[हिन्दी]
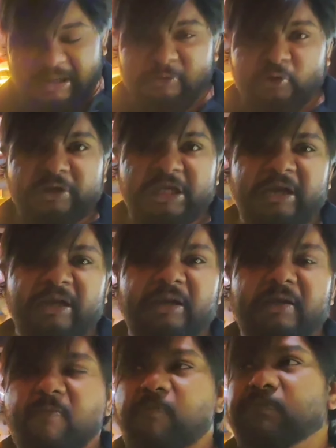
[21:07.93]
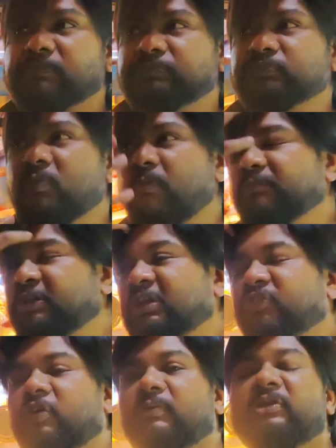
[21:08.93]
आप लोगों ने अगर
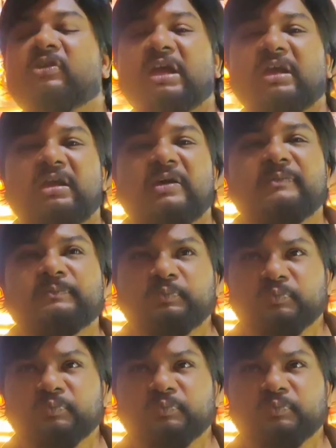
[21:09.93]
शॉर शॉर्मा ट्राई करना